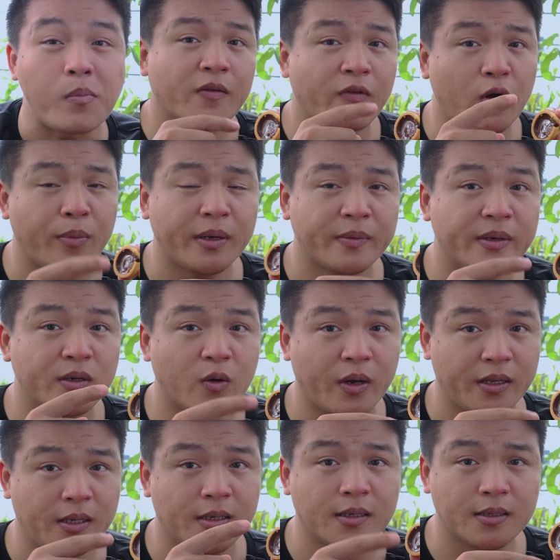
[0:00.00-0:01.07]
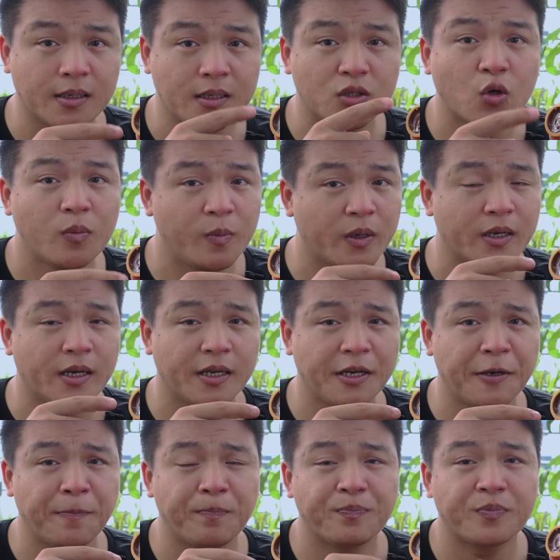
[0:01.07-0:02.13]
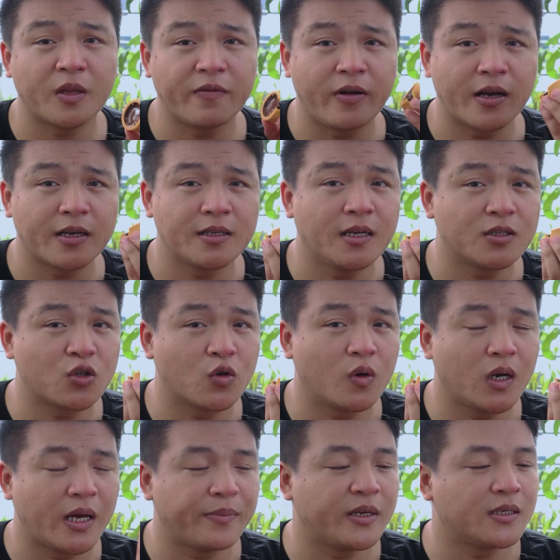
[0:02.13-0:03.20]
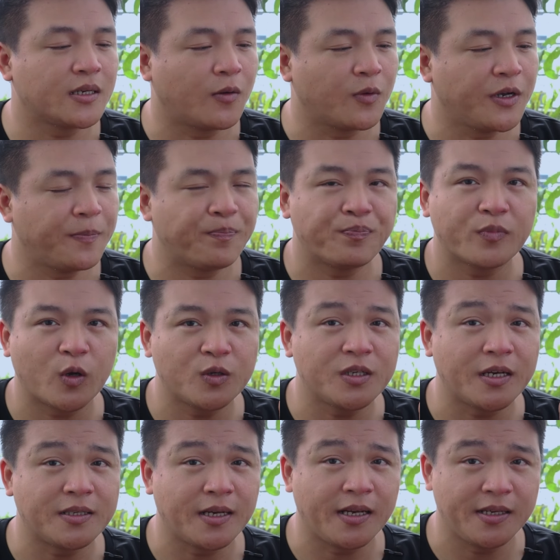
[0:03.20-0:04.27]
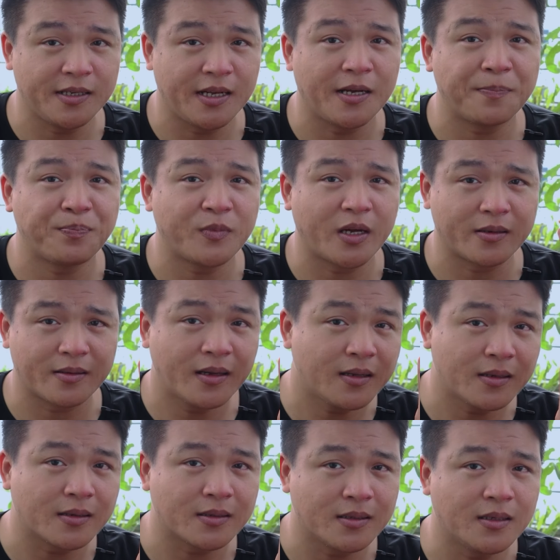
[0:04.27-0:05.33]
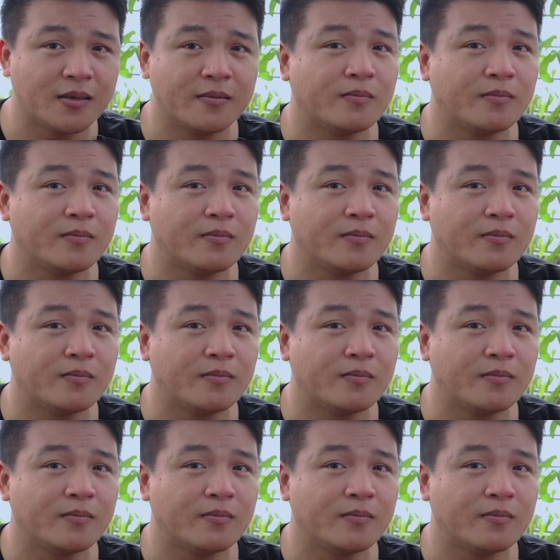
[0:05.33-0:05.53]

vỏ bánh bên ngoài thì cực kỳ xốp mọi người nhé và cái nhân sô cô la bên trong ấy nó chảy chảy ra ăn thích thực sự